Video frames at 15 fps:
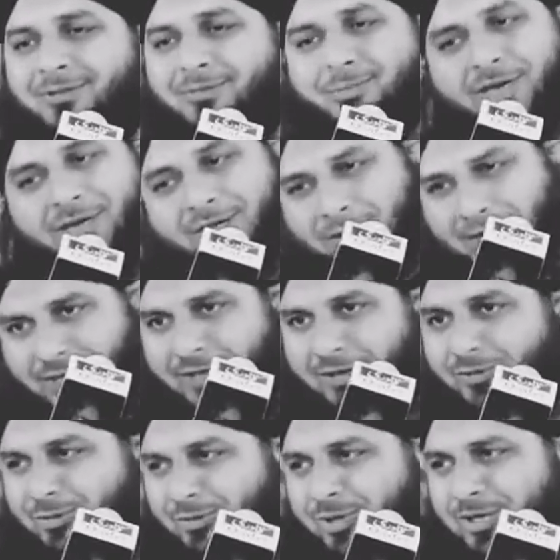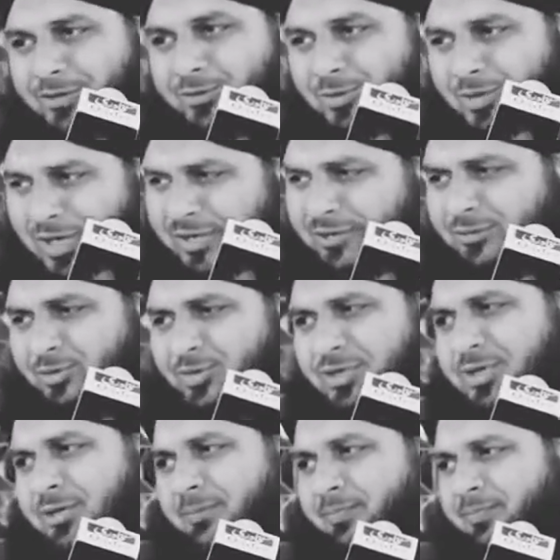मैं खड़ा रहूंगा तू कर
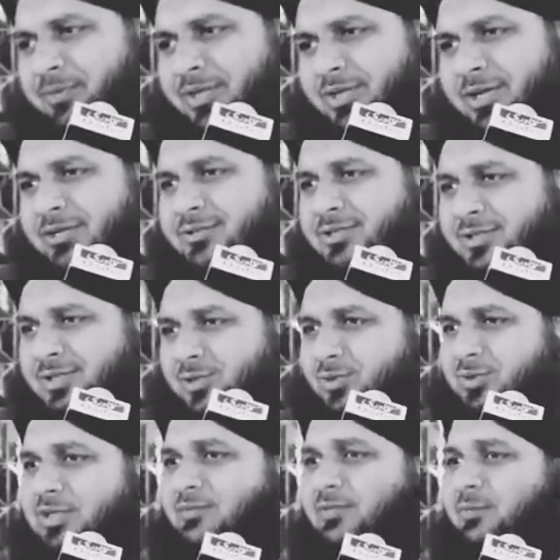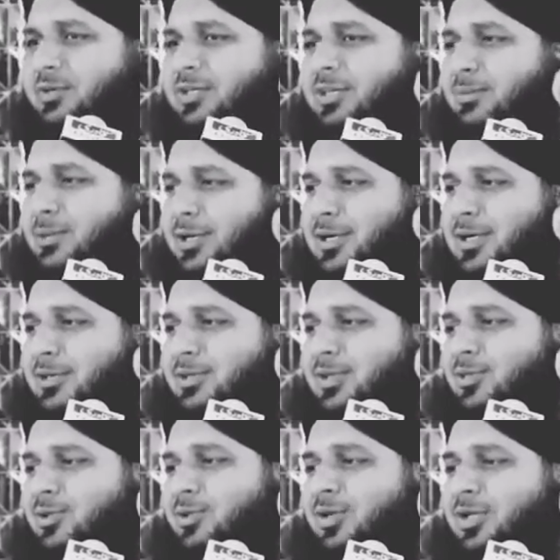गुसल हज़रत उजाफा बिन जमान कहते
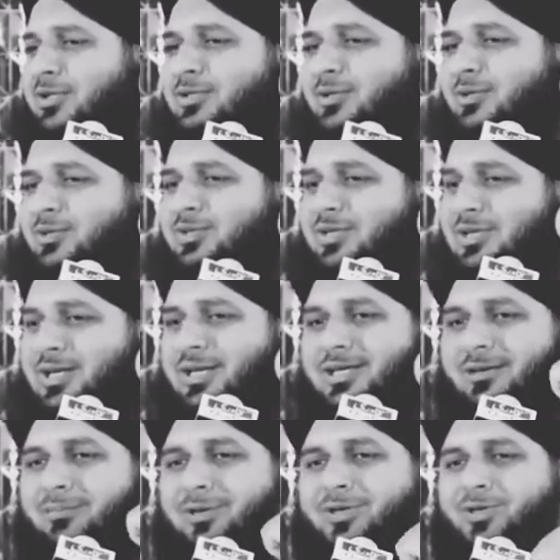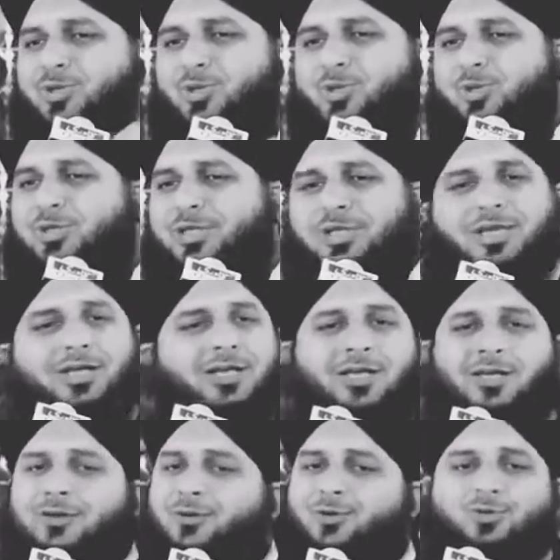हैं थोड़ा सा गुसल करके मैंने छोड़ दिया
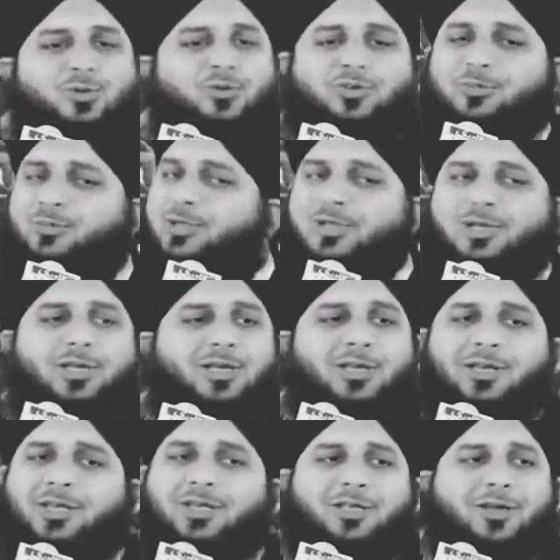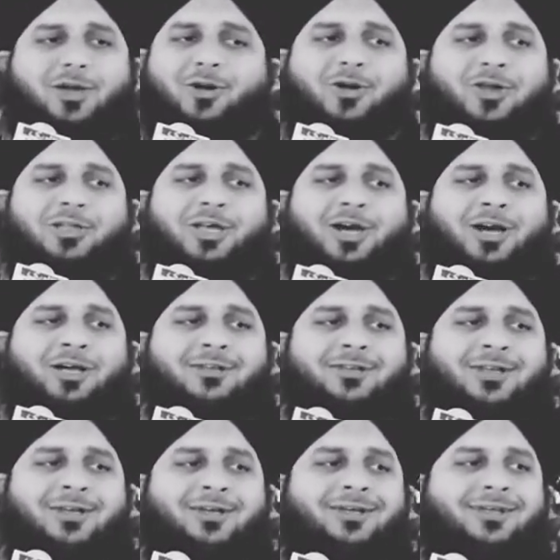हजूर फरमाने लगे नहीं और नहा ज़रा